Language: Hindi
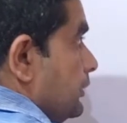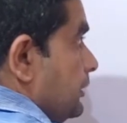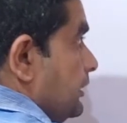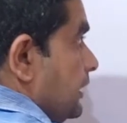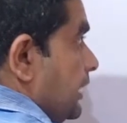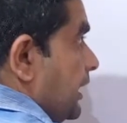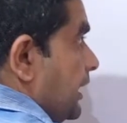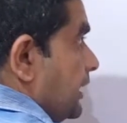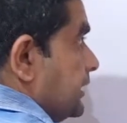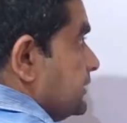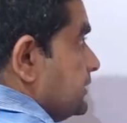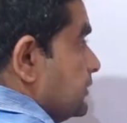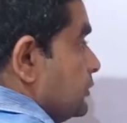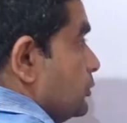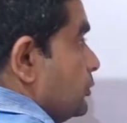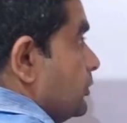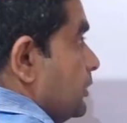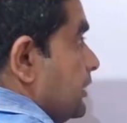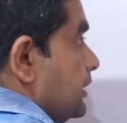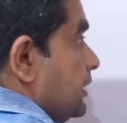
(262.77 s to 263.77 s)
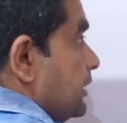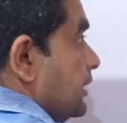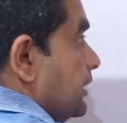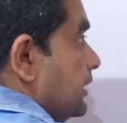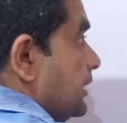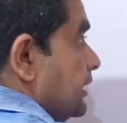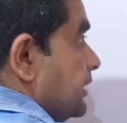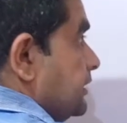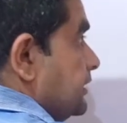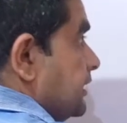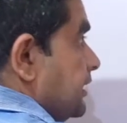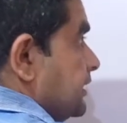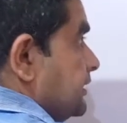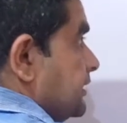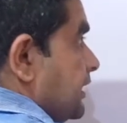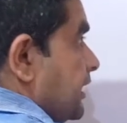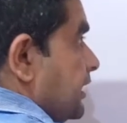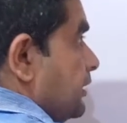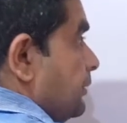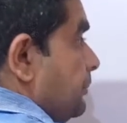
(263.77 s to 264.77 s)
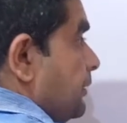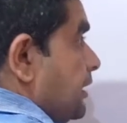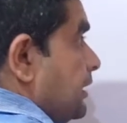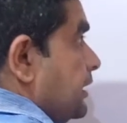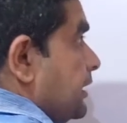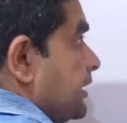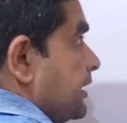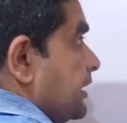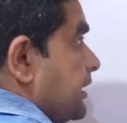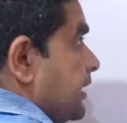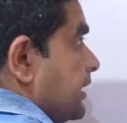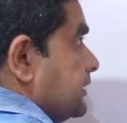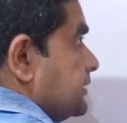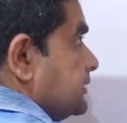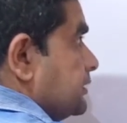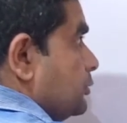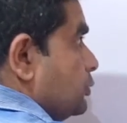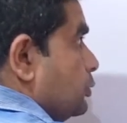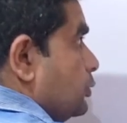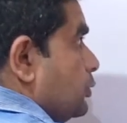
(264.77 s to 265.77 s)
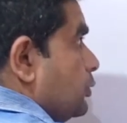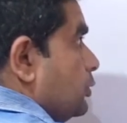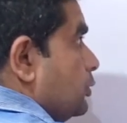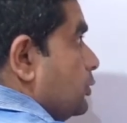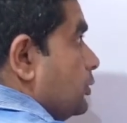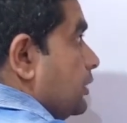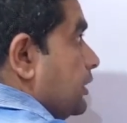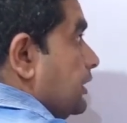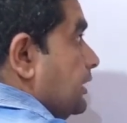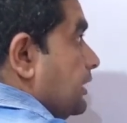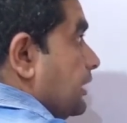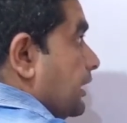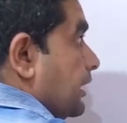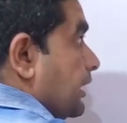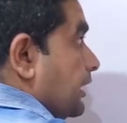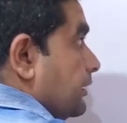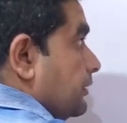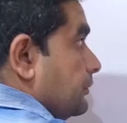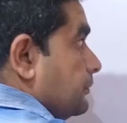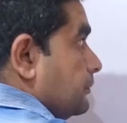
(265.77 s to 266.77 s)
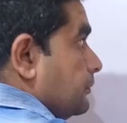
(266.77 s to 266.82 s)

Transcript: ये एक्शन हो रही है इसके साथ में एक एक्शन और हो रही है